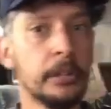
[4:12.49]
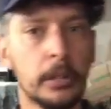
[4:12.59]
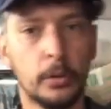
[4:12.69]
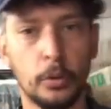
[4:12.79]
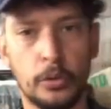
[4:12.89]
Hein,
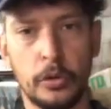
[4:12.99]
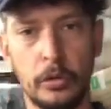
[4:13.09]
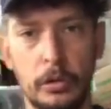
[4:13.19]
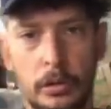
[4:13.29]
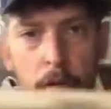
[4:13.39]
donc
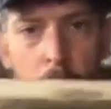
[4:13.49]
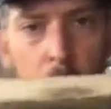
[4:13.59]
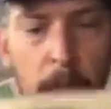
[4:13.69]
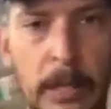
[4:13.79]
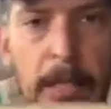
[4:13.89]
euh,
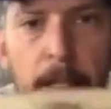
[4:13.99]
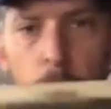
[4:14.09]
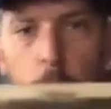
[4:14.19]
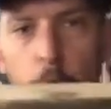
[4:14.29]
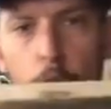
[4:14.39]

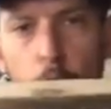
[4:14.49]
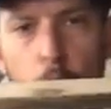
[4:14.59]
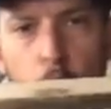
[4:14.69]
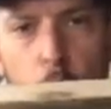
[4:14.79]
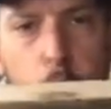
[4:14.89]

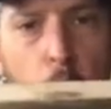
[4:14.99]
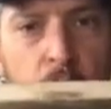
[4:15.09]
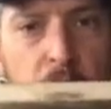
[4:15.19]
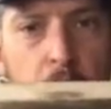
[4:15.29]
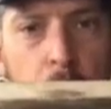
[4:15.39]
le,
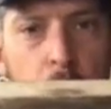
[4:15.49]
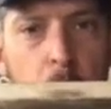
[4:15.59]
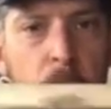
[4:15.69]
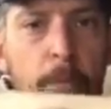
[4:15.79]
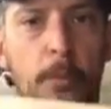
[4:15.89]
projet euh,
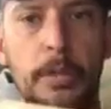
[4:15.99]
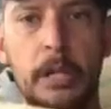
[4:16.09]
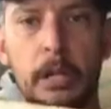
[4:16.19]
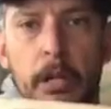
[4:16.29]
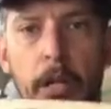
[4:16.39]
correspond
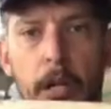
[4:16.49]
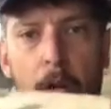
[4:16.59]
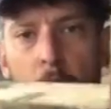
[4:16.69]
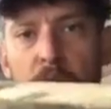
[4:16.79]
bien au